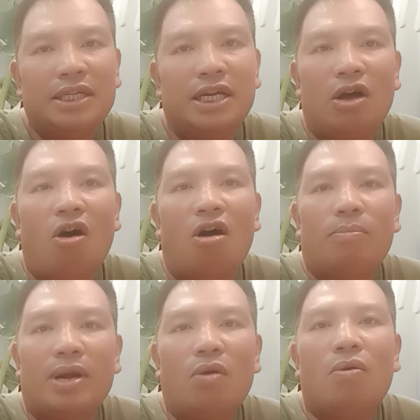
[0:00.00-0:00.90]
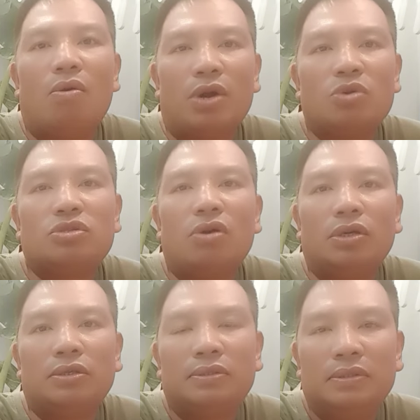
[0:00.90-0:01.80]
đã nhìn họ mà đau khổ đau
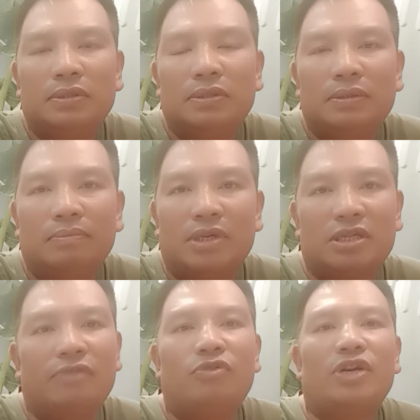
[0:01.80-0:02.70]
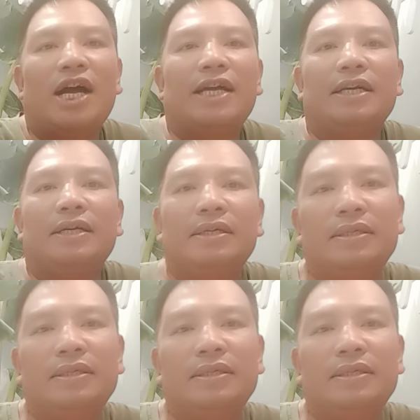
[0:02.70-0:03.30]
xót mà giờ phút này